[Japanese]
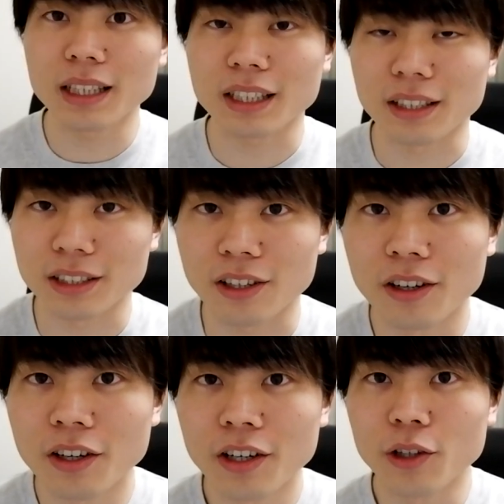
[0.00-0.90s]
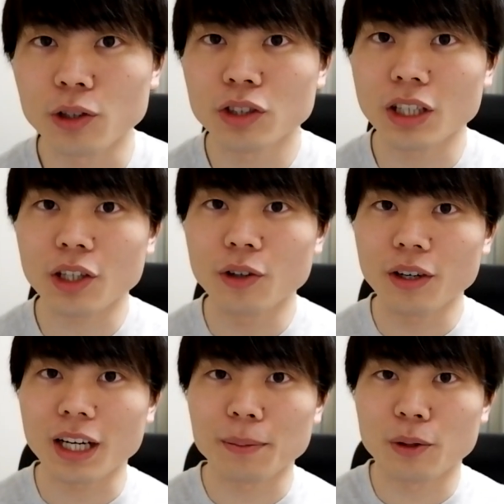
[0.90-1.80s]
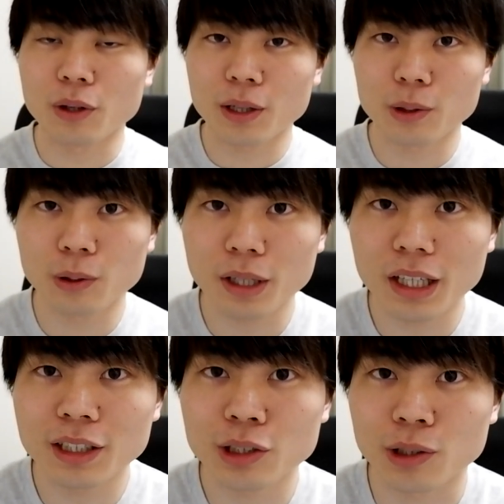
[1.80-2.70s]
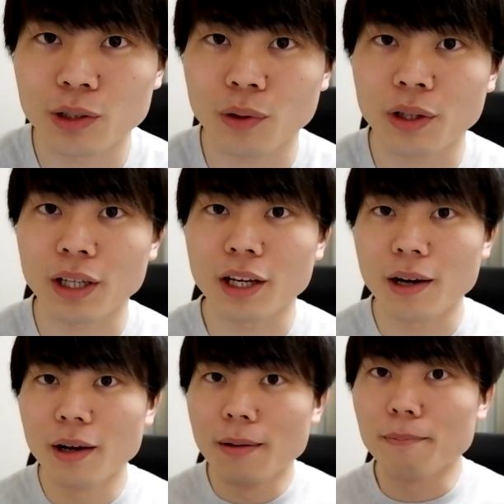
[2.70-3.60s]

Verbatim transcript: 待ってたんですよ。よっしゃ、今日からもう俺の動画編集のクオリティが